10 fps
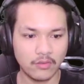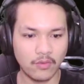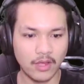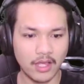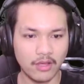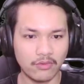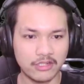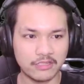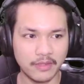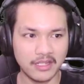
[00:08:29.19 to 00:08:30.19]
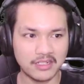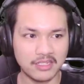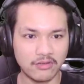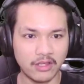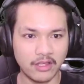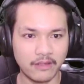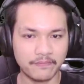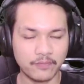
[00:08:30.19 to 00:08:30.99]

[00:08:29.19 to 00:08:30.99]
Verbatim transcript: Wow udah semakin seru ya